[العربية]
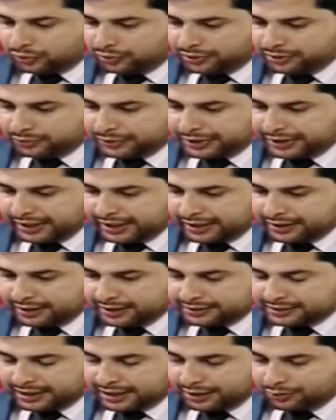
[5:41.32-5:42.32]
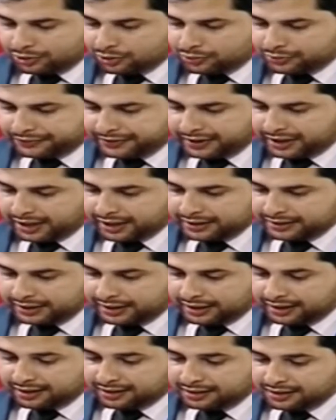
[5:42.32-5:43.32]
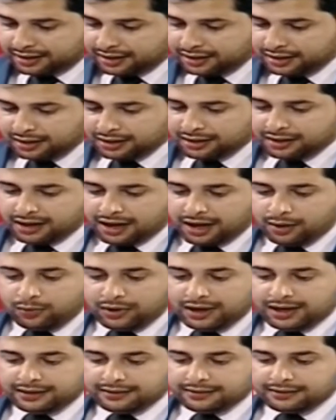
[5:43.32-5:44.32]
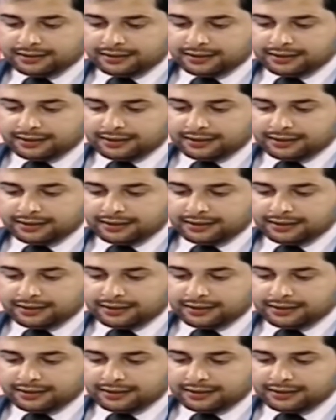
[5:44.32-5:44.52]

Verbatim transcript: يمكن أن نتناوله في هذه الحلقة أولا